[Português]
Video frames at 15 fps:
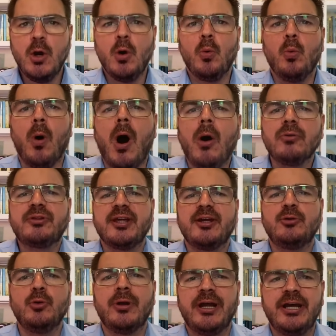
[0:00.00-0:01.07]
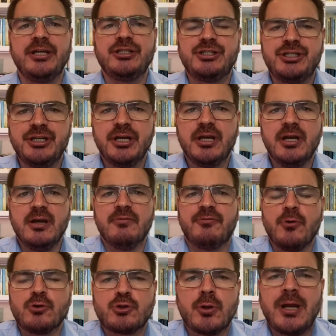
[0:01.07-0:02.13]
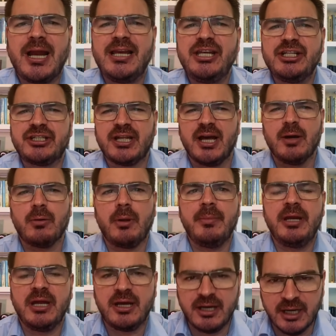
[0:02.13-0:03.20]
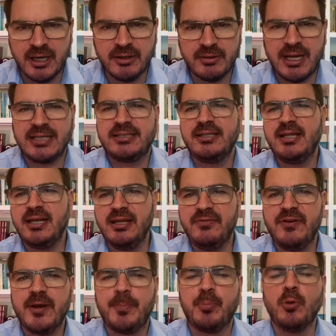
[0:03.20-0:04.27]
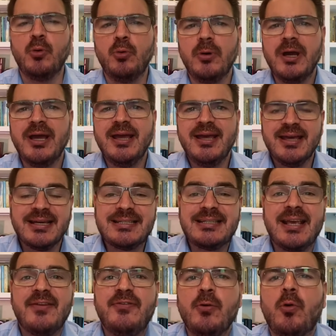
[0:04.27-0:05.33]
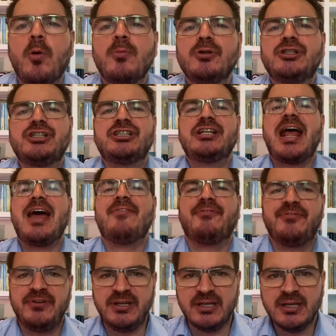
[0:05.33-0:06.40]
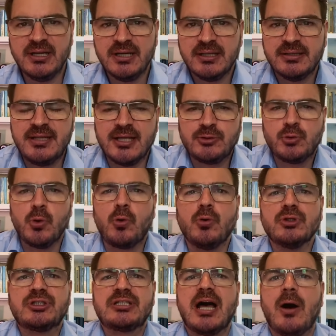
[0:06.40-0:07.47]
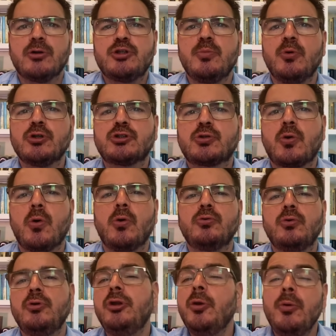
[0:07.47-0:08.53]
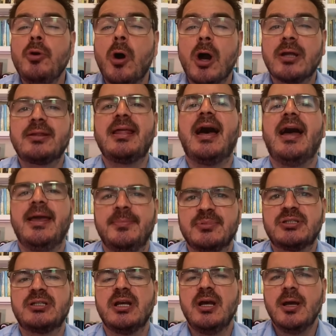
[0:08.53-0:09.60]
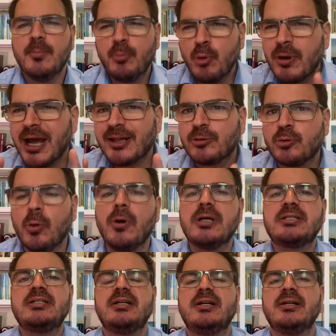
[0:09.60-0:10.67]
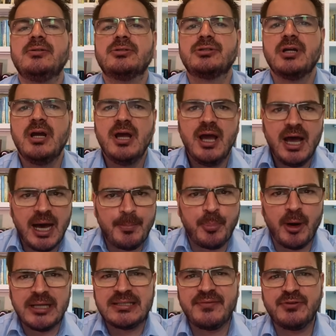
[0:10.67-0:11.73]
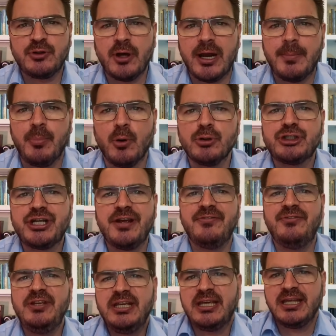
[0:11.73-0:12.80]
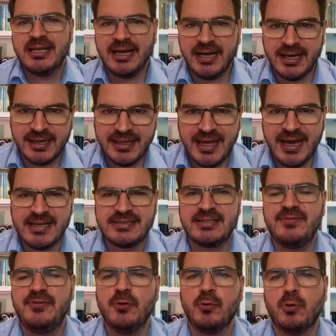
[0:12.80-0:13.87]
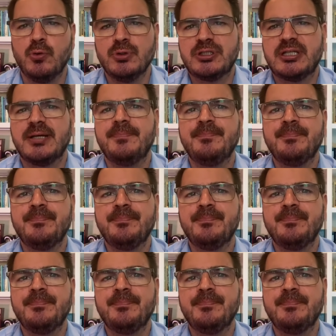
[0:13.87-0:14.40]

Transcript: Walter Durant foi um jornalista anglo-americano nascido em Liverpool que serviu como chefe da sucursal de Moscou do New York Times por 14 anos, após a vitória bolchevique na Guerra Civil Russa.